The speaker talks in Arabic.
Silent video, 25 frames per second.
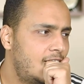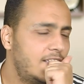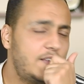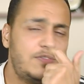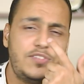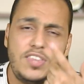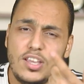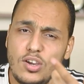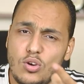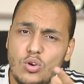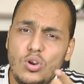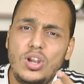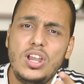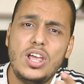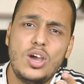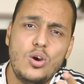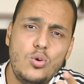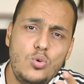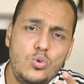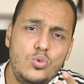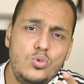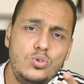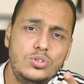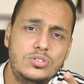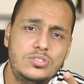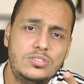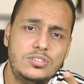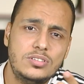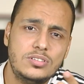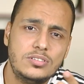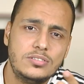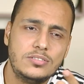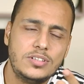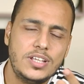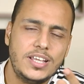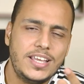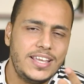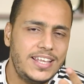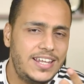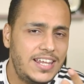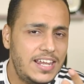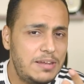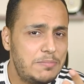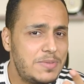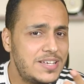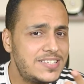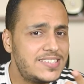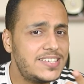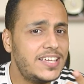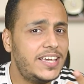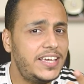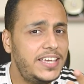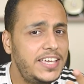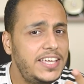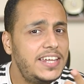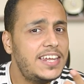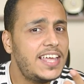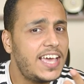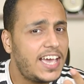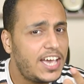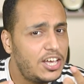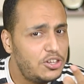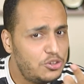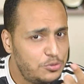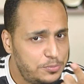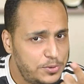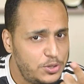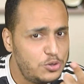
تفتكروا اليهود اللي المسيحيين اخدوا